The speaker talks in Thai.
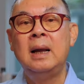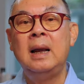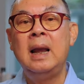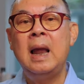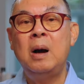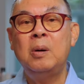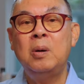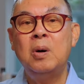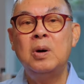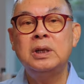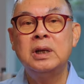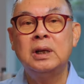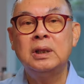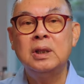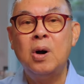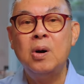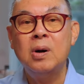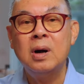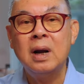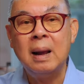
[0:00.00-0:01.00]
แล้วก็จะ
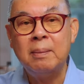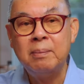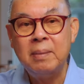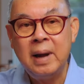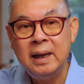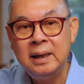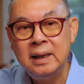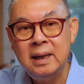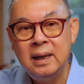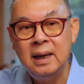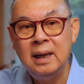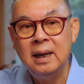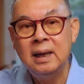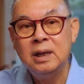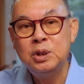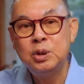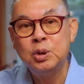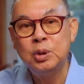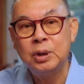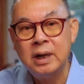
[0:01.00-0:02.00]
ต้องกลับไปที่
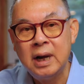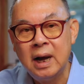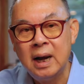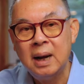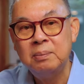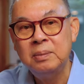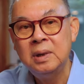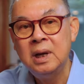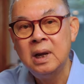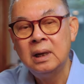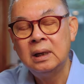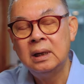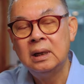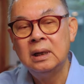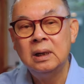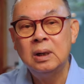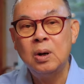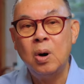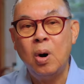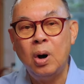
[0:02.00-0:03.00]
จุดเดิม
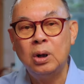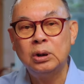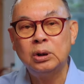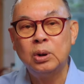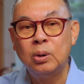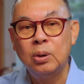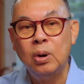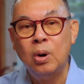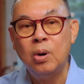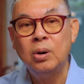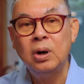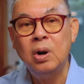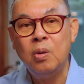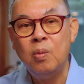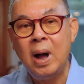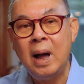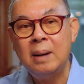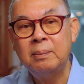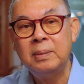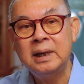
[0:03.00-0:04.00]
คือข้อตกลงระ
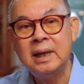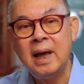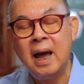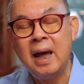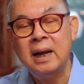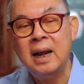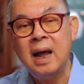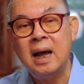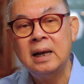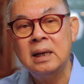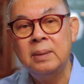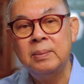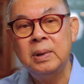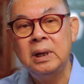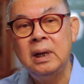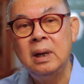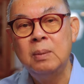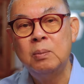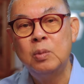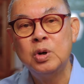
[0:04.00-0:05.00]
หว่างประธานาธิบ
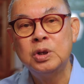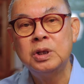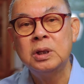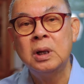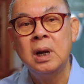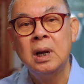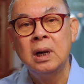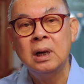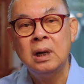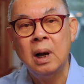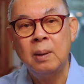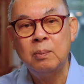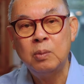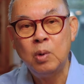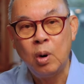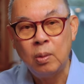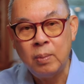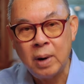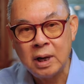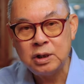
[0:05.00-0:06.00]
ดีบุชกับ
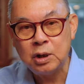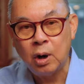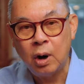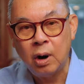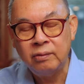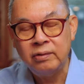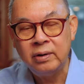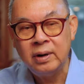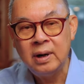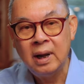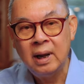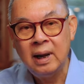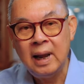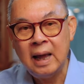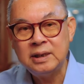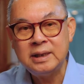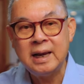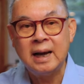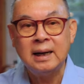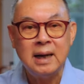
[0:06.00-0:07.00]
โกบาชอฟ
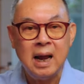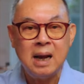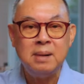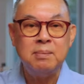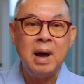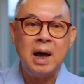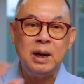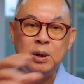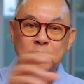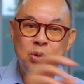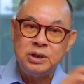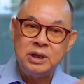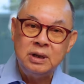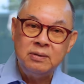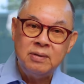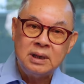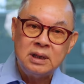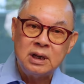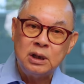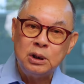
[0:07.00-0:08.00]
และจากนั้นมาดูซิ
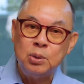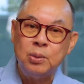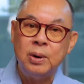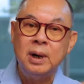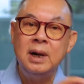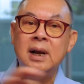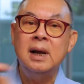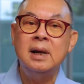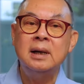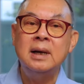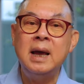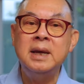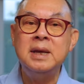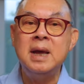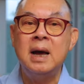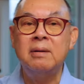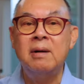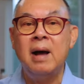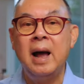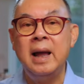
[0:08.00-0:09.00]
ว่าจะทวนเรื่องได้อ
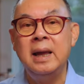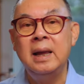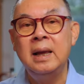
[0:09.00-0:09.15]
ย่างไร